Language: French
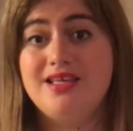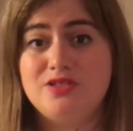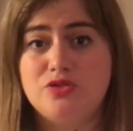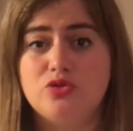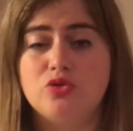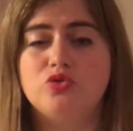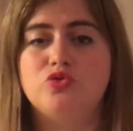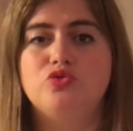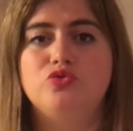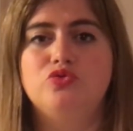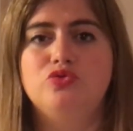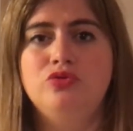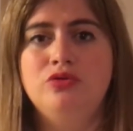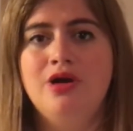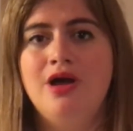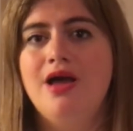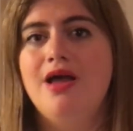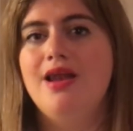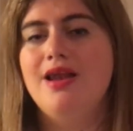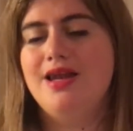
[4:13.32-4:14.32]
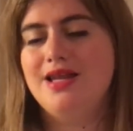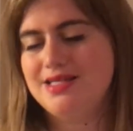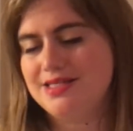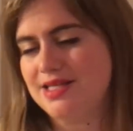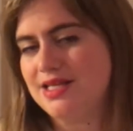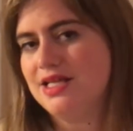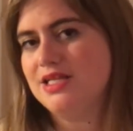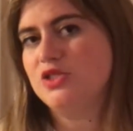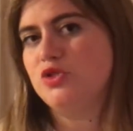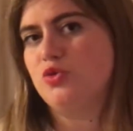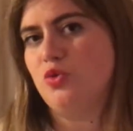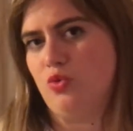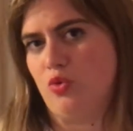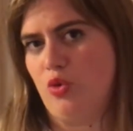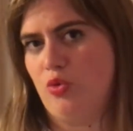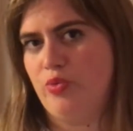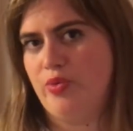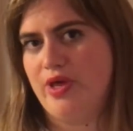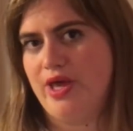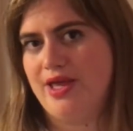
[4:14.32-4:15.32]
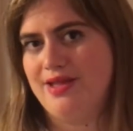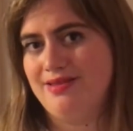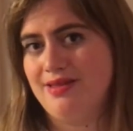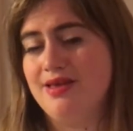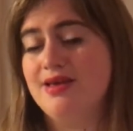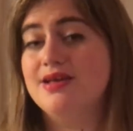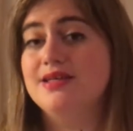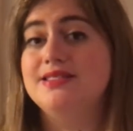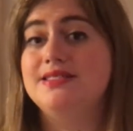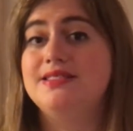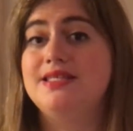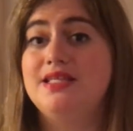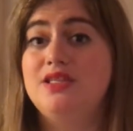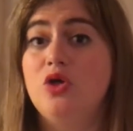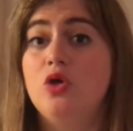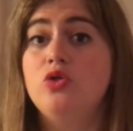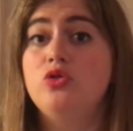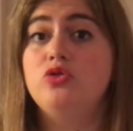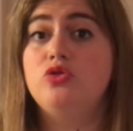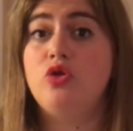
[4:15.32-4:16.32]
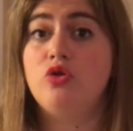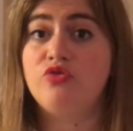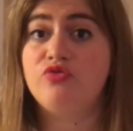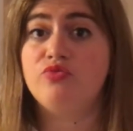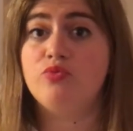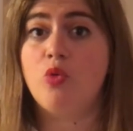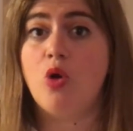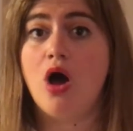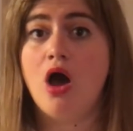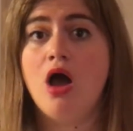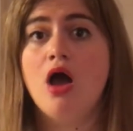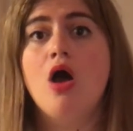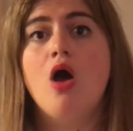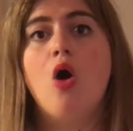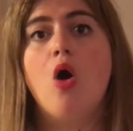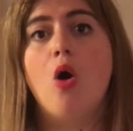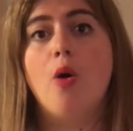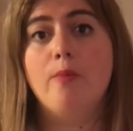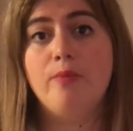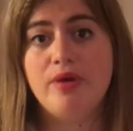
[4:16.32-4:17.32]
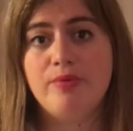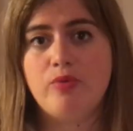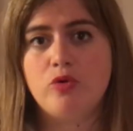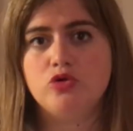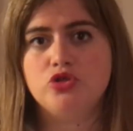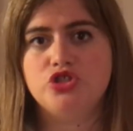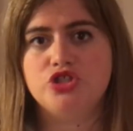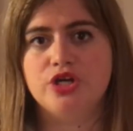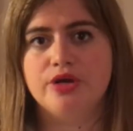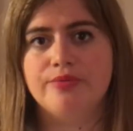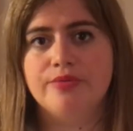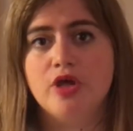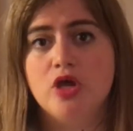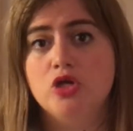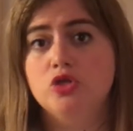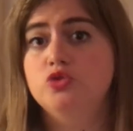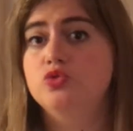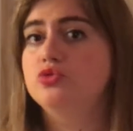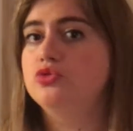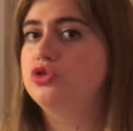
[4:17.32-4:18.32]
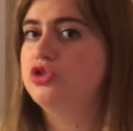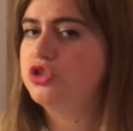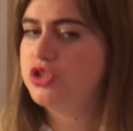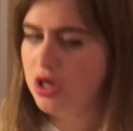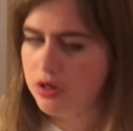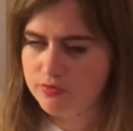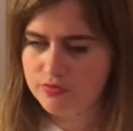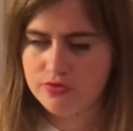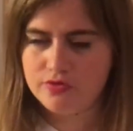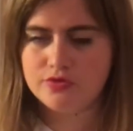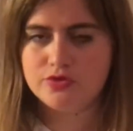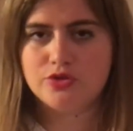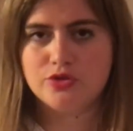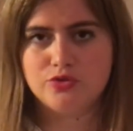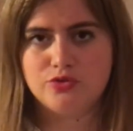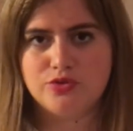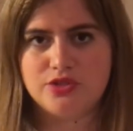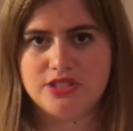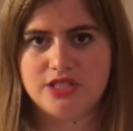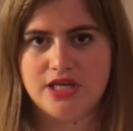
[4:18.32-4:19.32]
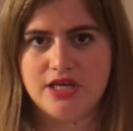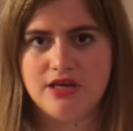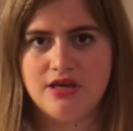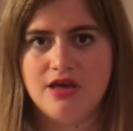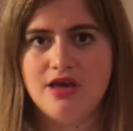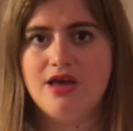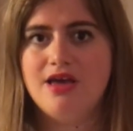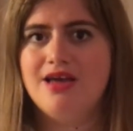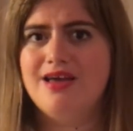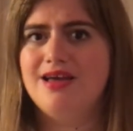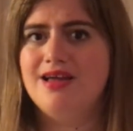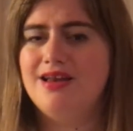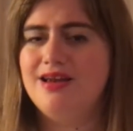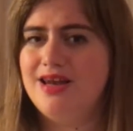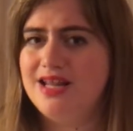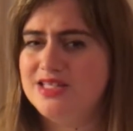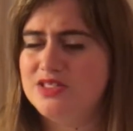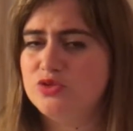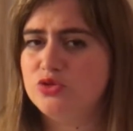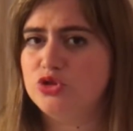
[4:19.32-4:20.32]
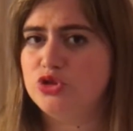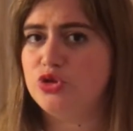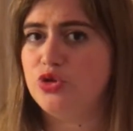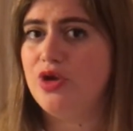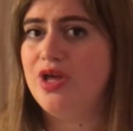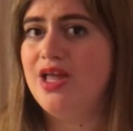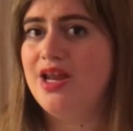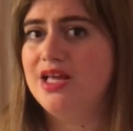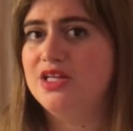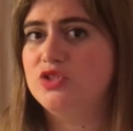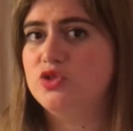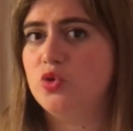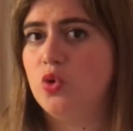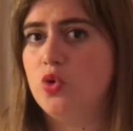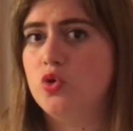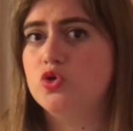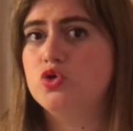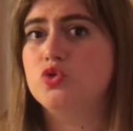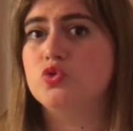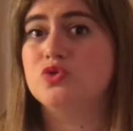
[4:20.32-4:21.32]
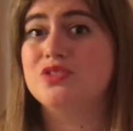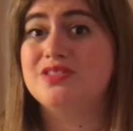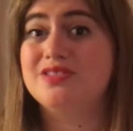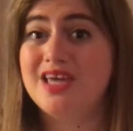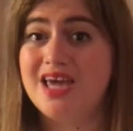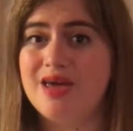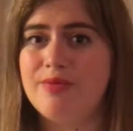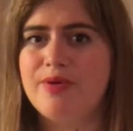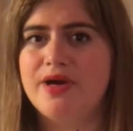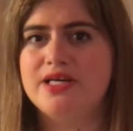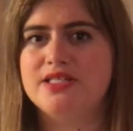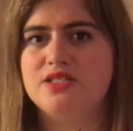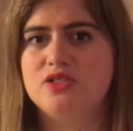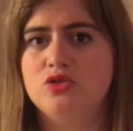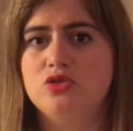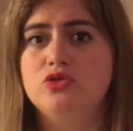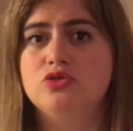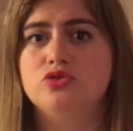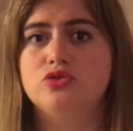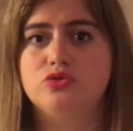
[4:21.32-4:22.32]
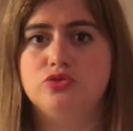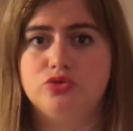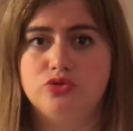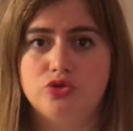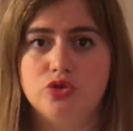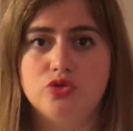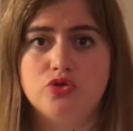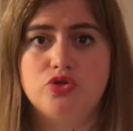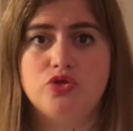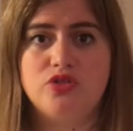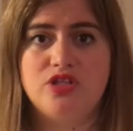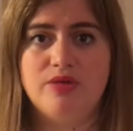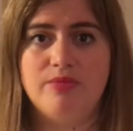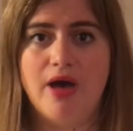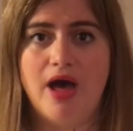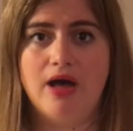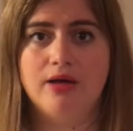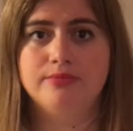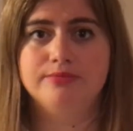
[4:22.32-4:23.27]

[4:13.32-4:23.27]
Et surtout, les élections européennes, c'est dans 9 mois, en mai prochain. Donc comme vous vous en doutez, les enjeux électoraux sont très présents dans ce débat.